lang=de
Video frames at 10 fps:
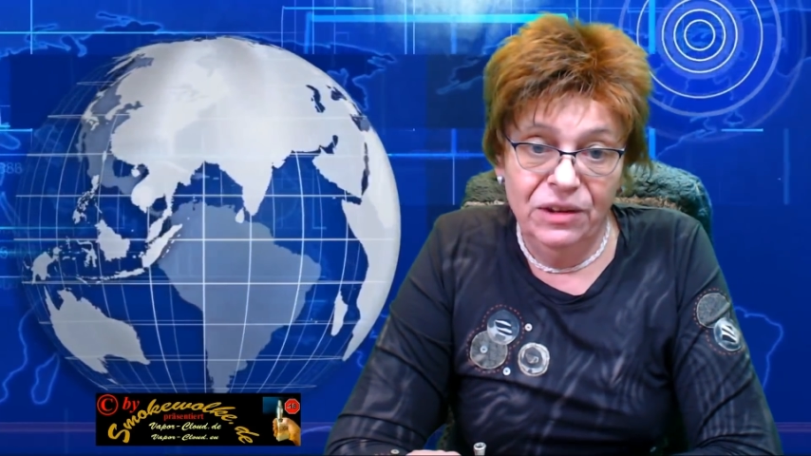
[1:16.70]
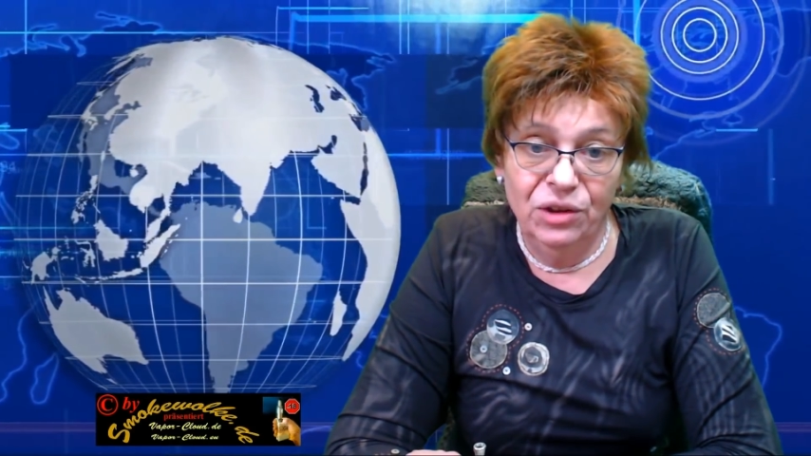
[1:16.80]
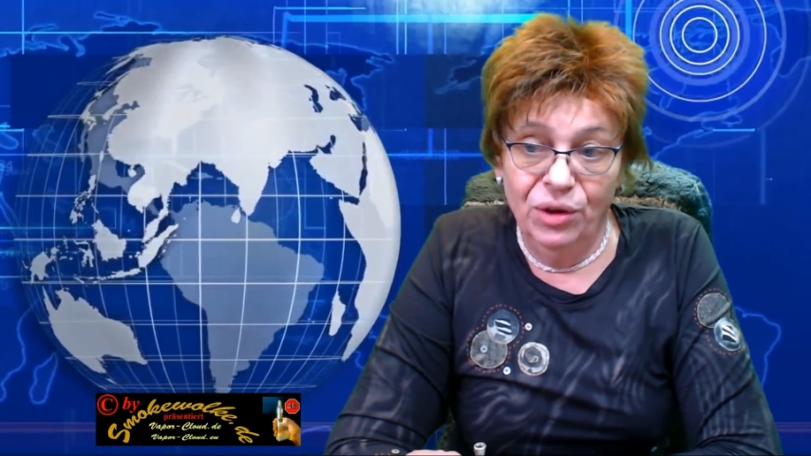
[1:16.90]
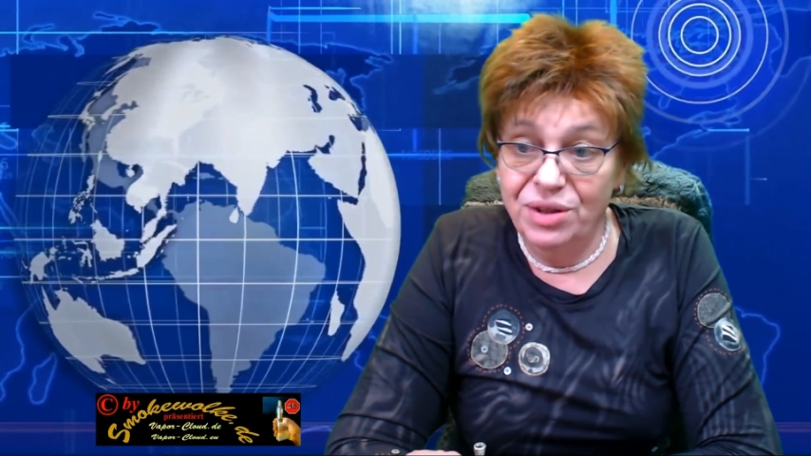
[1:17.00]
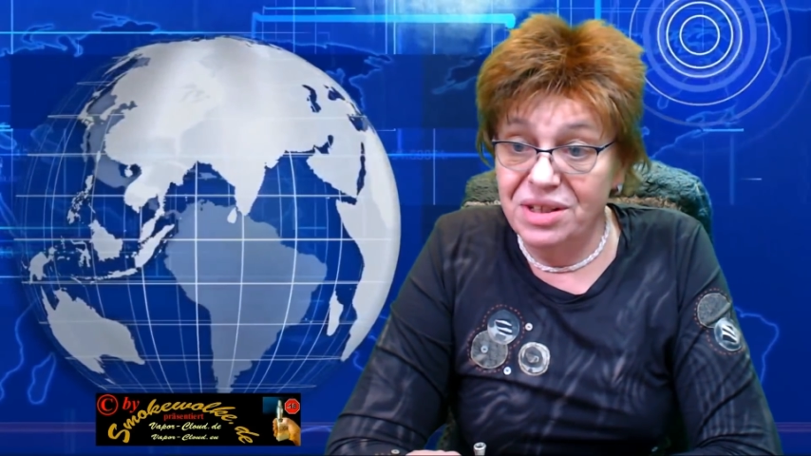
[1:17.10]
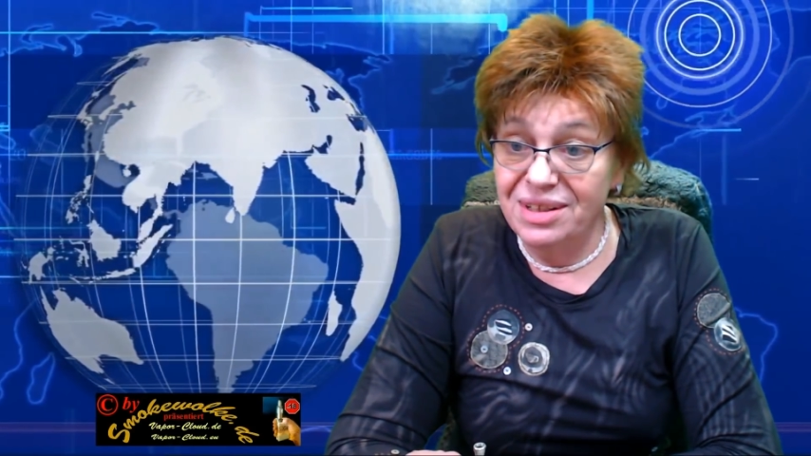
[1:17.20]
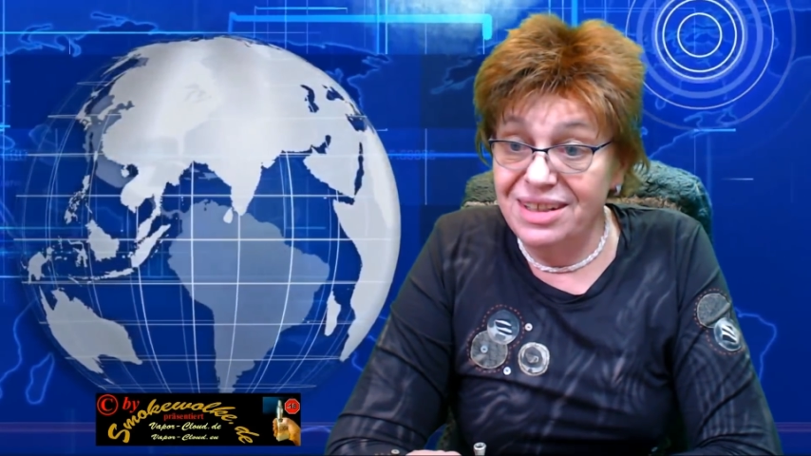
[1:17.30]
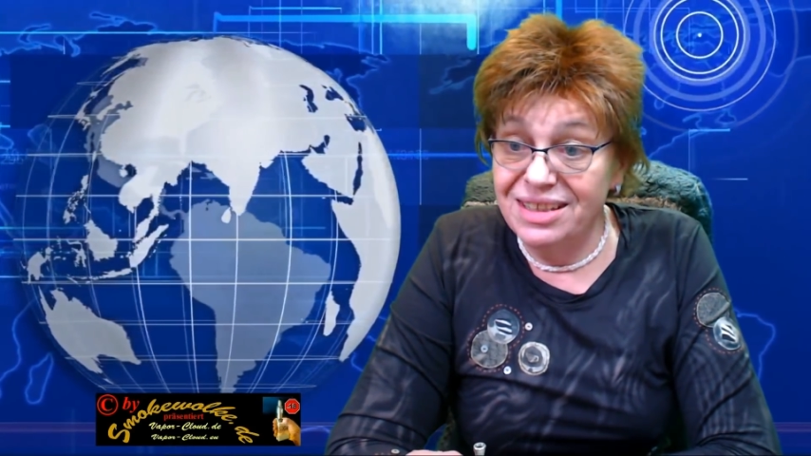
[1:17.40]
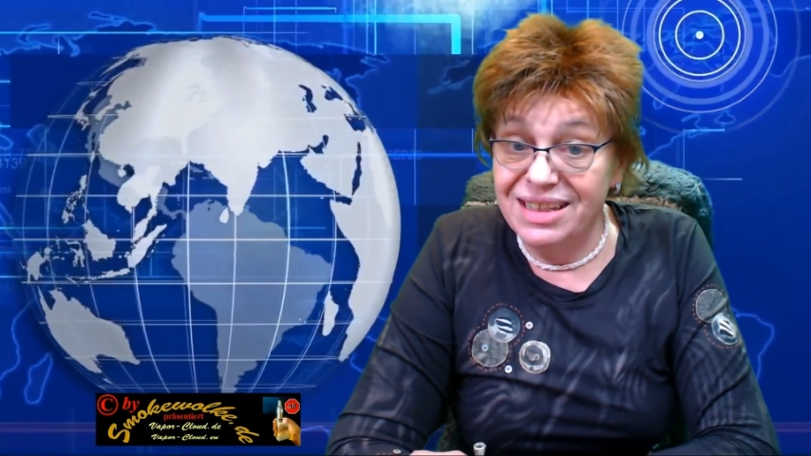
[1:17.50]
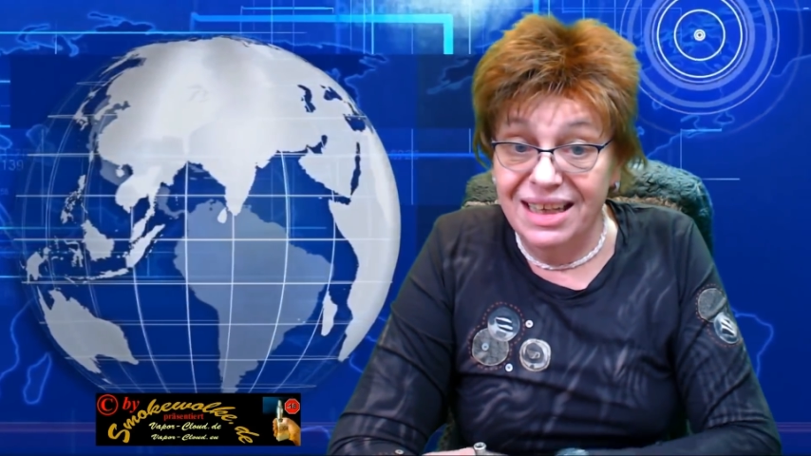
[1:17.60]
Leute,
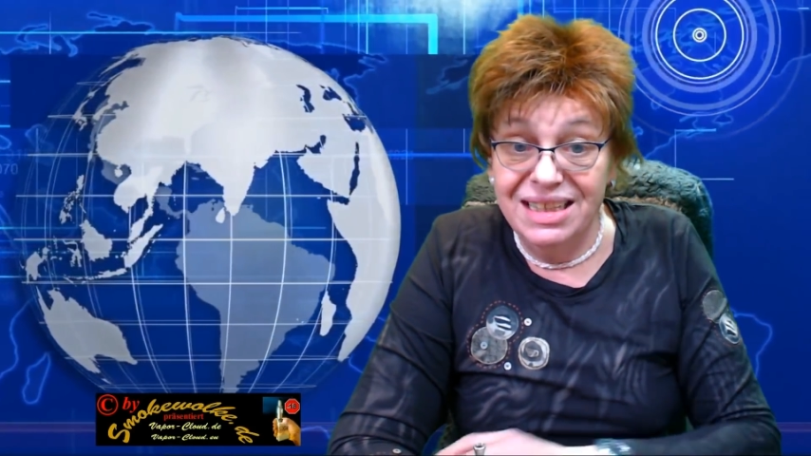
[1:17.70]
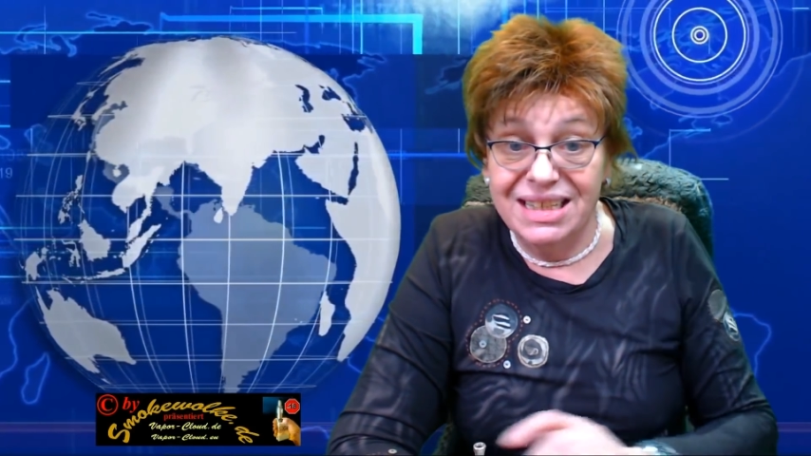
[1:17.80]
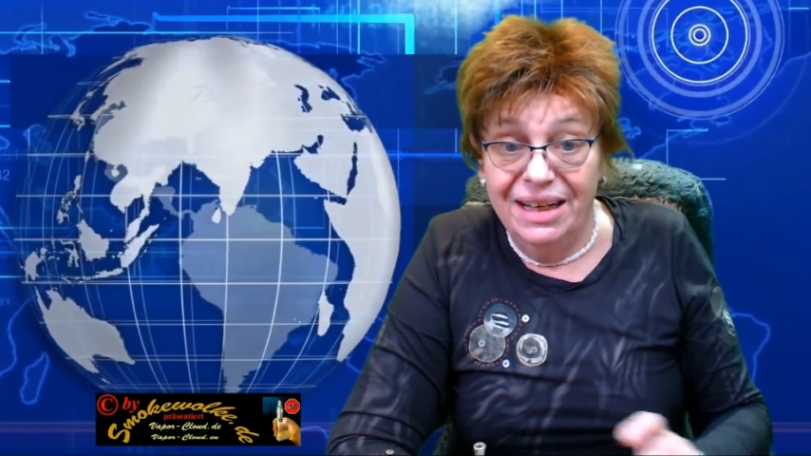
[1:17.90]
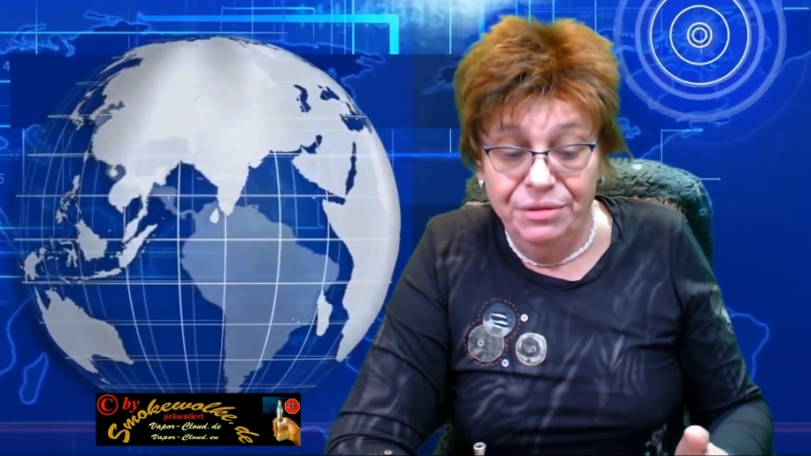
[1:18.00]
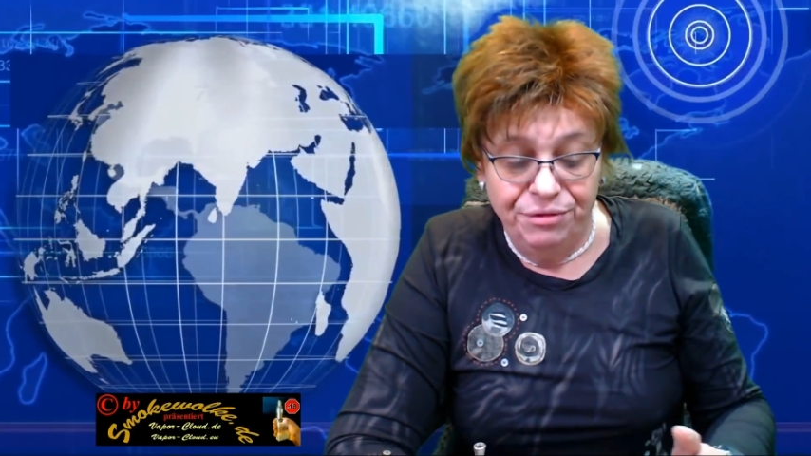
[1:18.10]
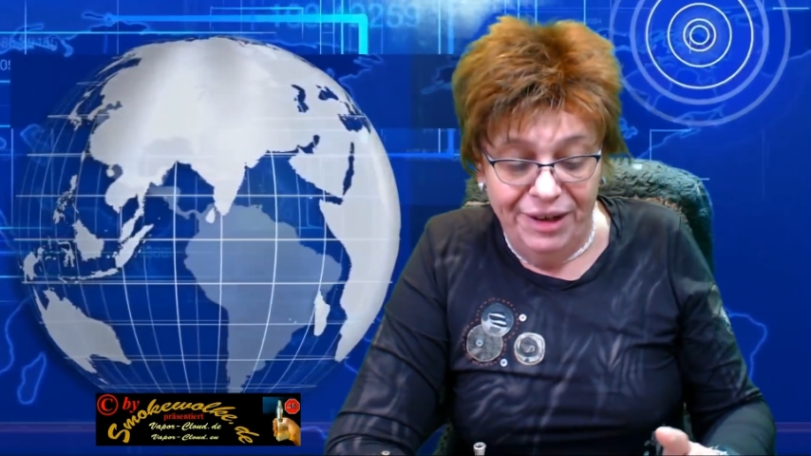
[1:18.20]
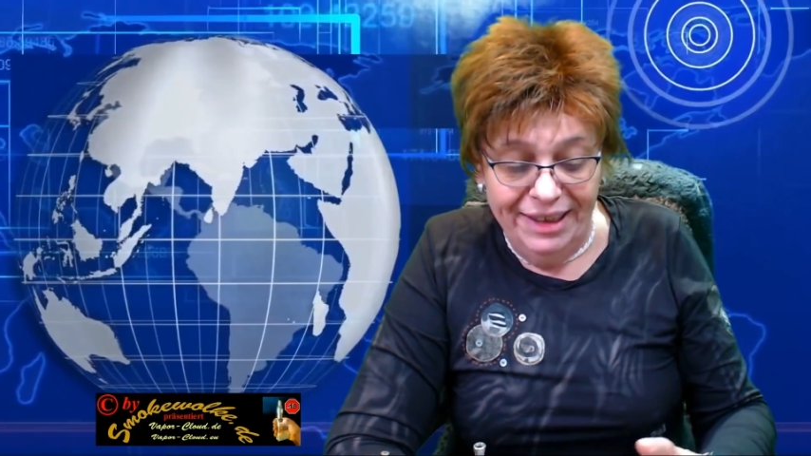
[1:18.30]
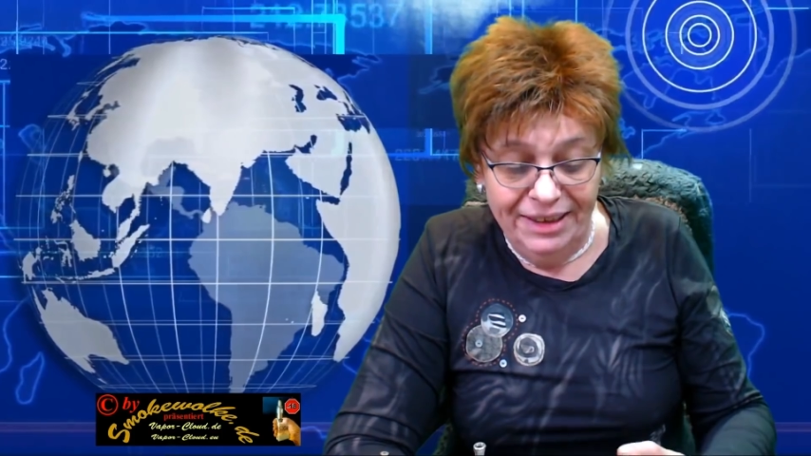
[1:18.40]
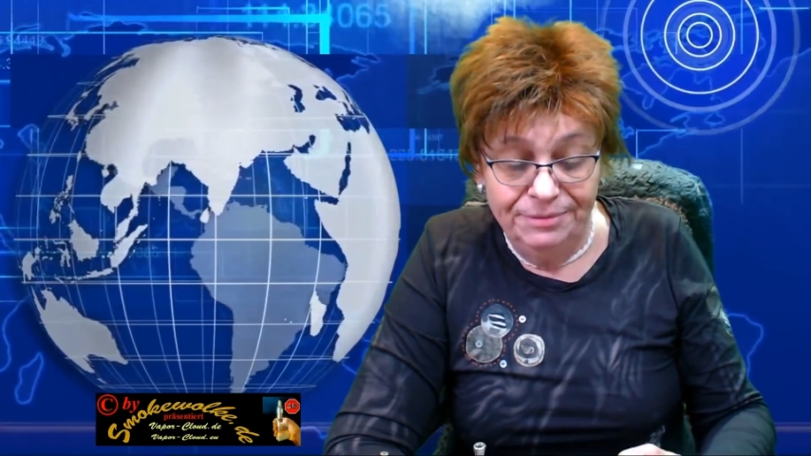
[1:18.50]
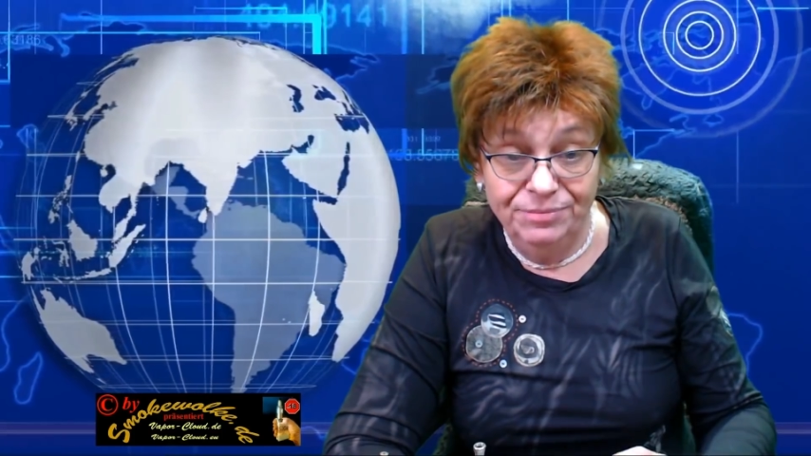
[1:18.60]
ist ganz einfach.